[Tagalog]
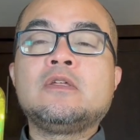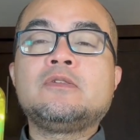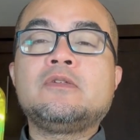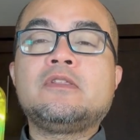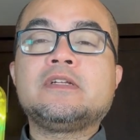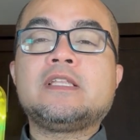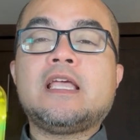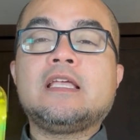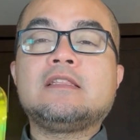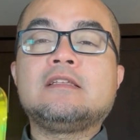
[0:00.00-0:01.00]
to
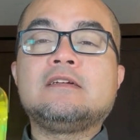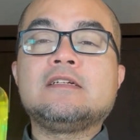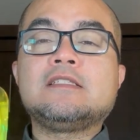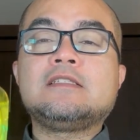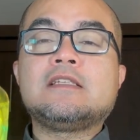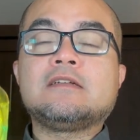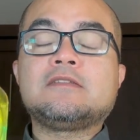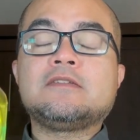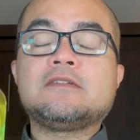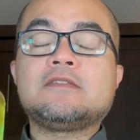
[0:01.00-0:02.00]
38 degrees
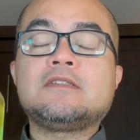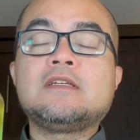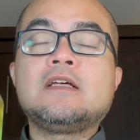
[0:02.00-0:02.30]
Celsius.